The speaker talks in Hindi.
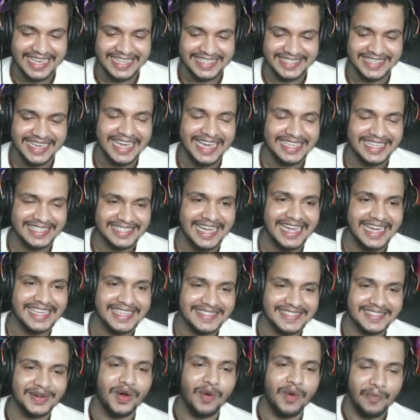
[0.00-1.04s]
गाइस गाइस
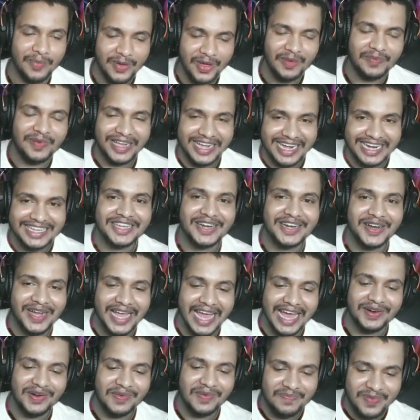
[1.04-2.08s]
गाइस ओपी ओपी करते
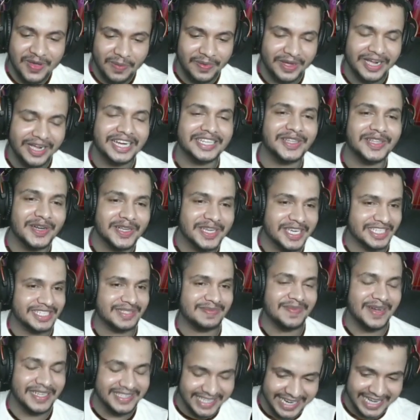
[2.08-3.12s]
रहो यार ओपी ओपी करते रहो
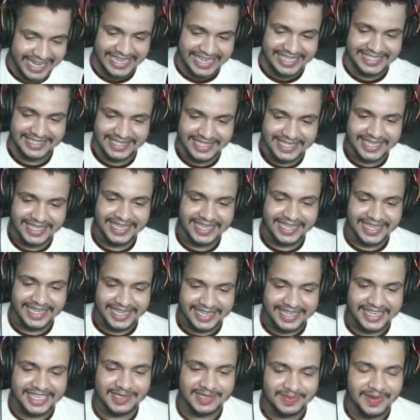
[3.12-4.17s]
किस्मत है गाइस
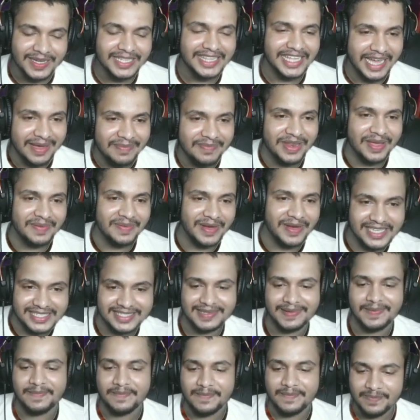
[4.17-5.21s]
किस्मत है अपने
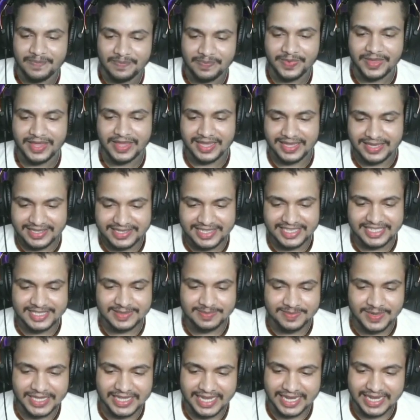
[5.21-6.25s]
पास
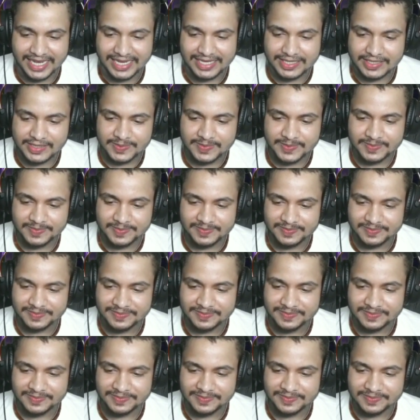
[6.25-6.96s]
किस्मत है गाइस